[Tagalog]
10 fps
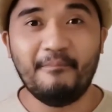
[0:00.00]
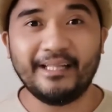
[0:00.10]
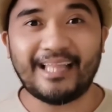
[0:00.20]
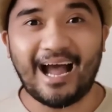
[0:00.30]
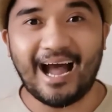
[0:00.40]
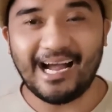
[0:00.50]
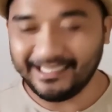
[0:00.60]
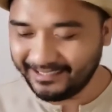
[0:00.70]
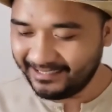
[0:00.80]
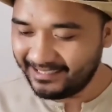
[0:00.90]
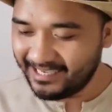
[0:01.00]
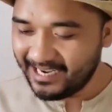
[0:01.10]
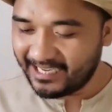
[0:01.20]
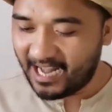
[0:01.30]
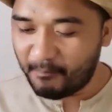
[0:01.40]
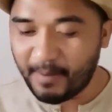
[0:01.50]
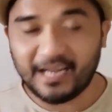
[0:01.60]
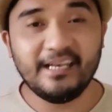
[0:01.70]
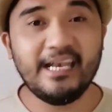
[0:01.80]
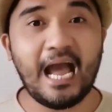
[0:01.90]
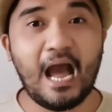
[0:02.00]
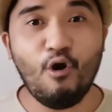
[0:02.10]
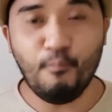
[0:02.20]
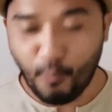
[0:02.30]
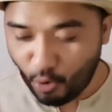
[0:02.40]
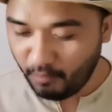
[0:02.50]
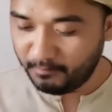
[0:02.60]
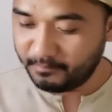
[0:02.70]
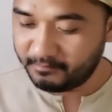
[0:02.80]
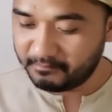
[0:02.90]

Mataas kapag nakaupo,